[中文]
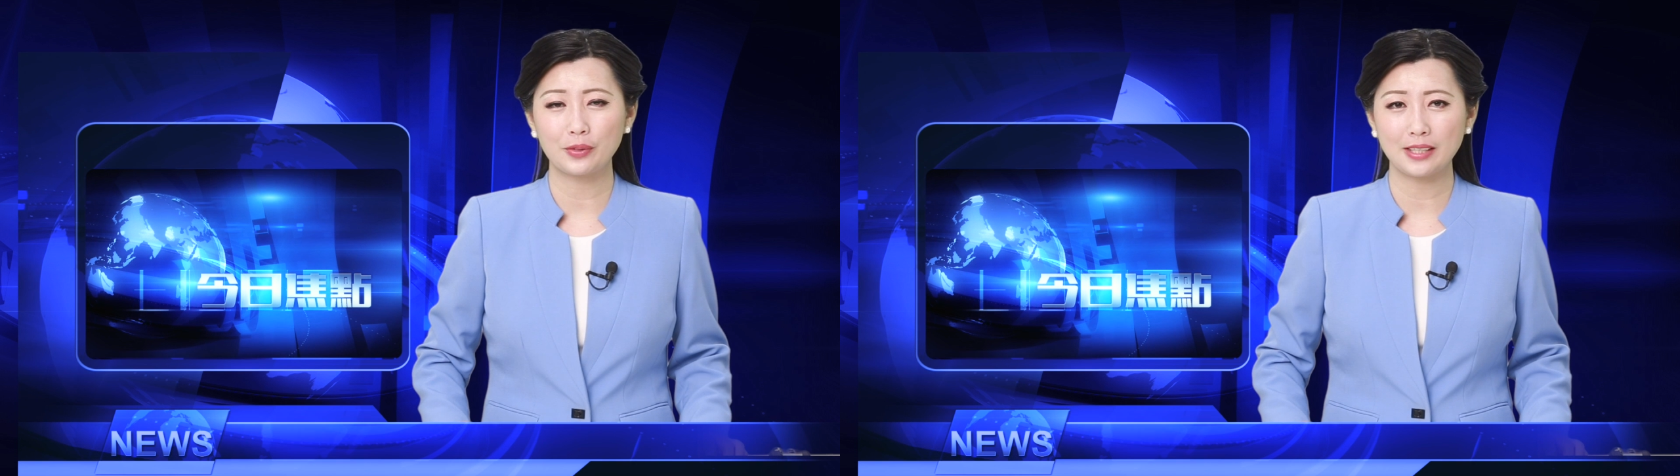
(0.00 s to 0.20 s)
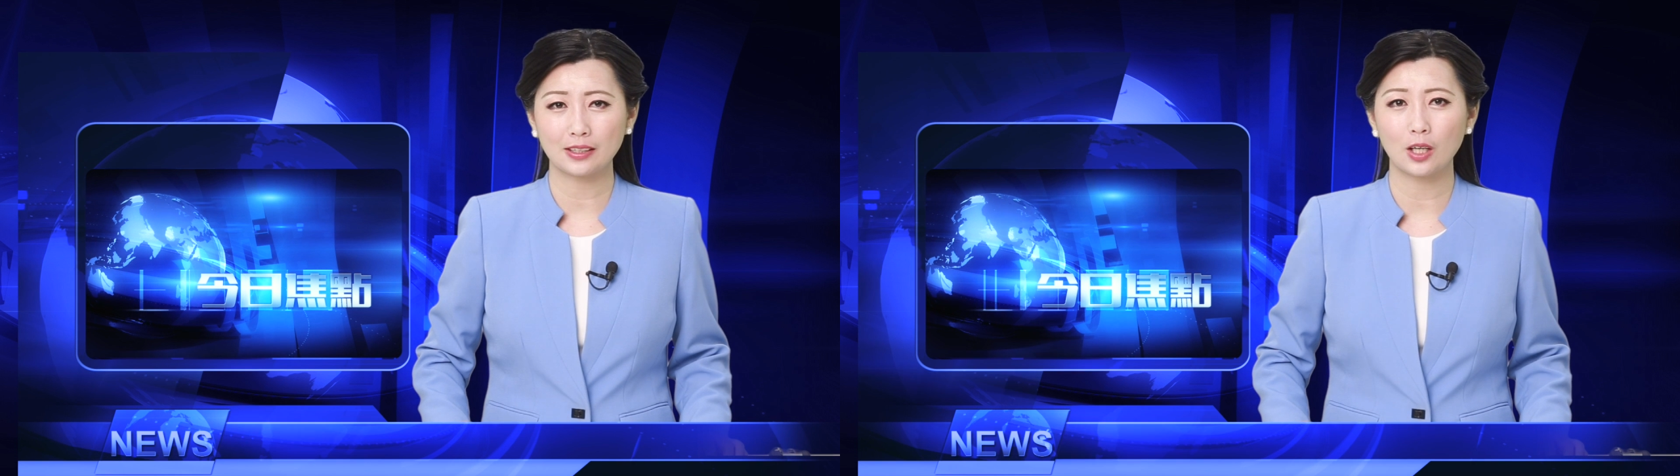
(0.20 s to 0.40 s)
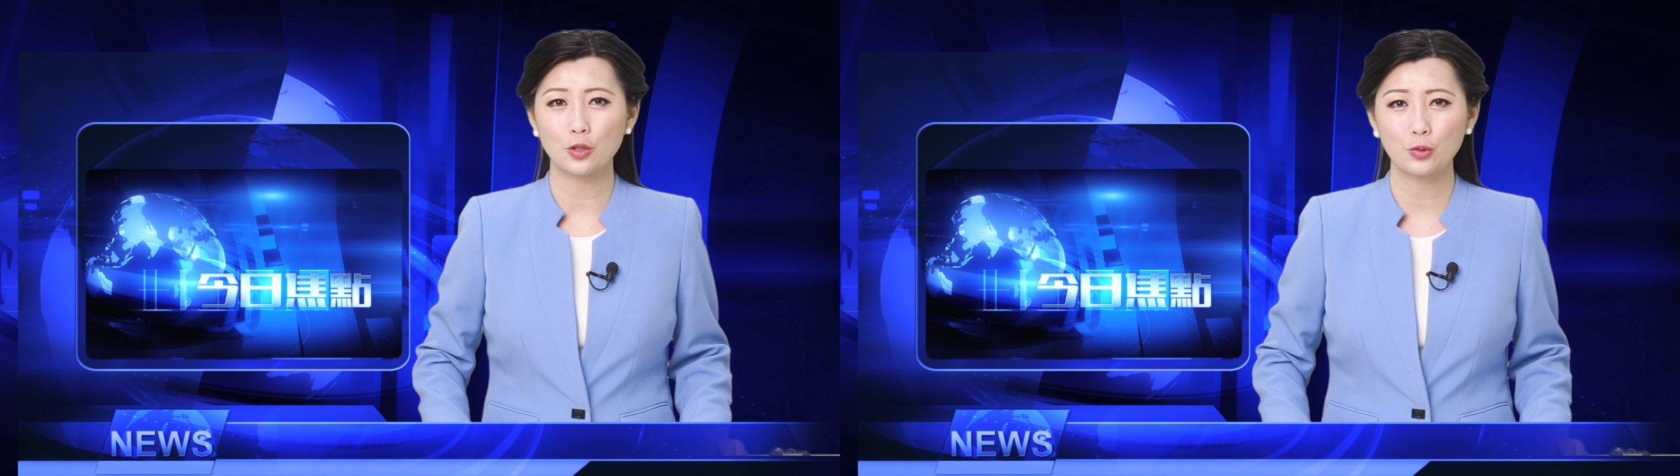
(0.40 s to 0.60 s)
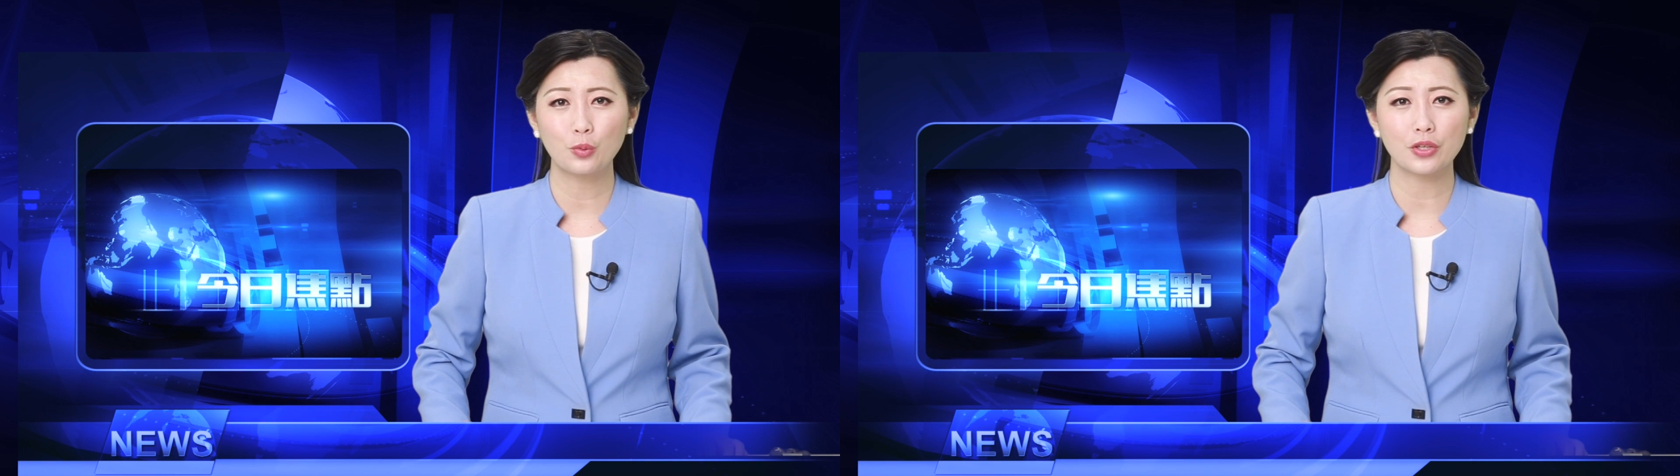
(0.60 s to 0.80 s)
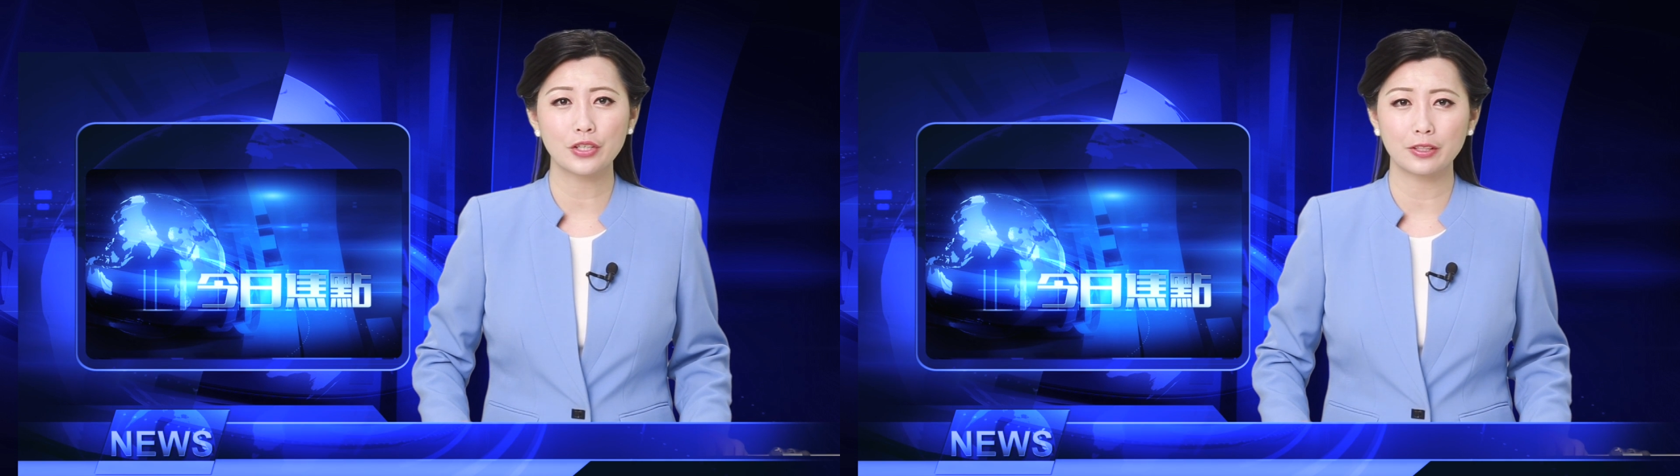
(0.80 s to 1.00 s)
又想到了中
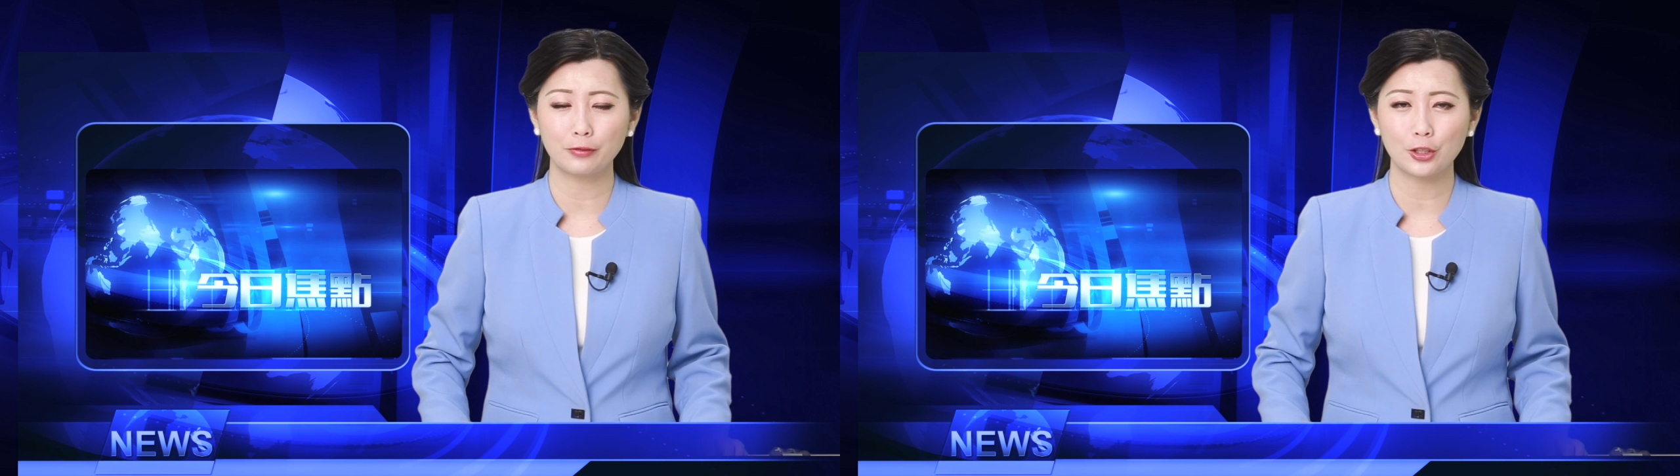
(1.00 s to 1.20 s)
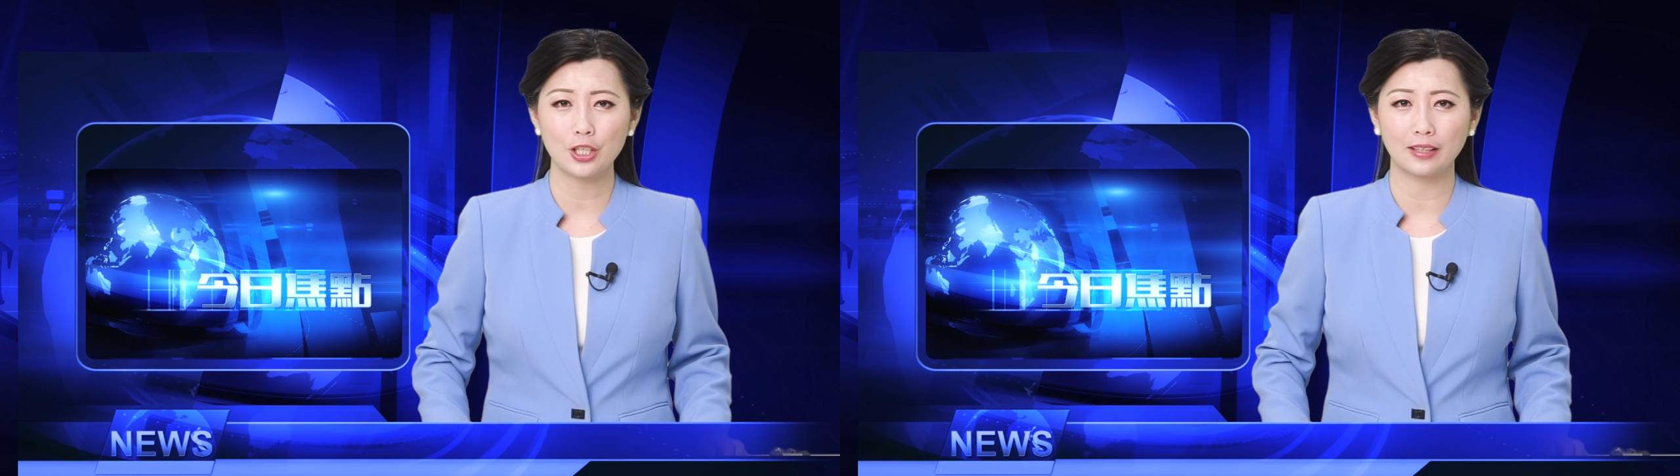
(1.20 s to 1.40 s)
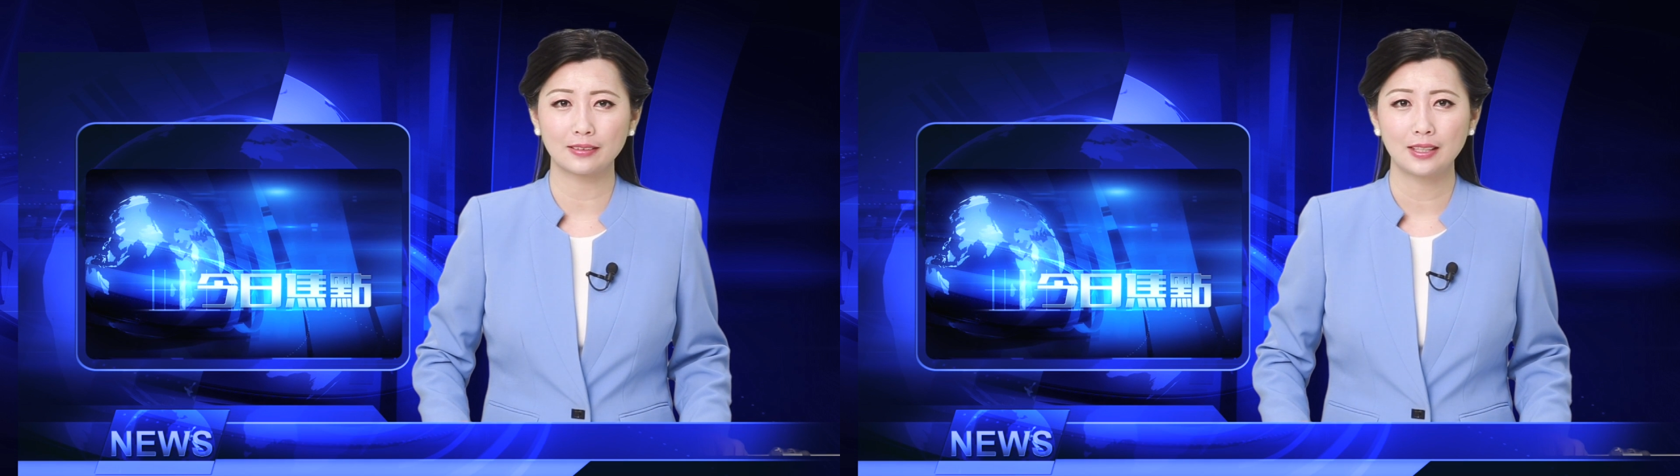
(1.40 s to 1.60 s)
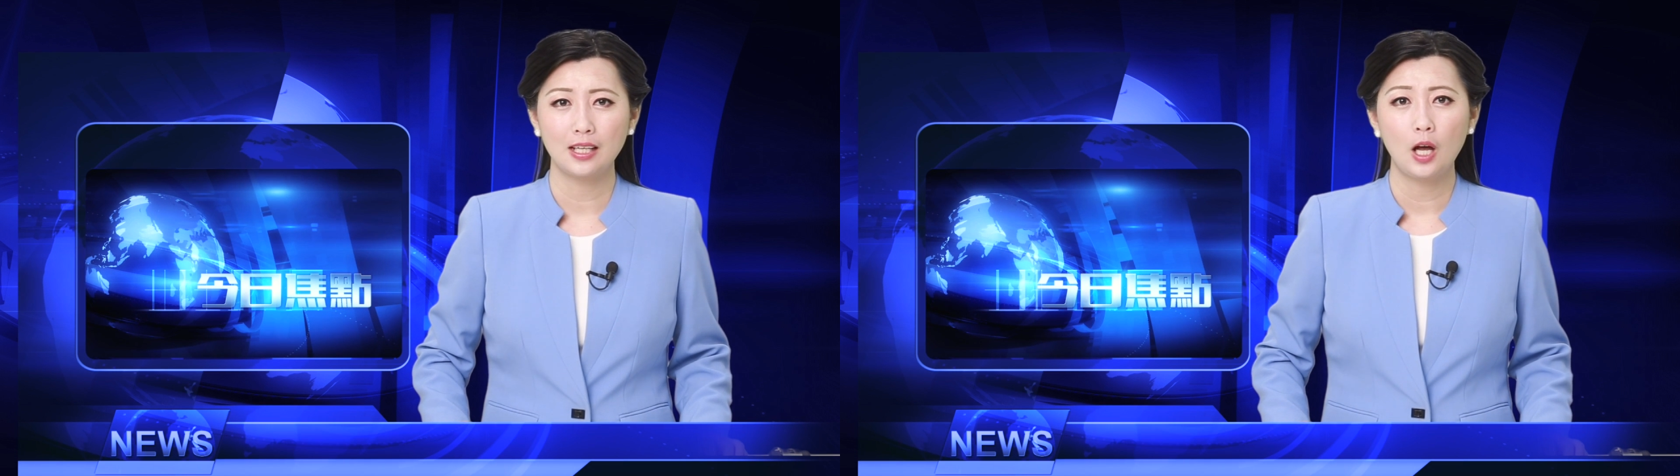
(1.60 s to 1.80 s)
国式的封城。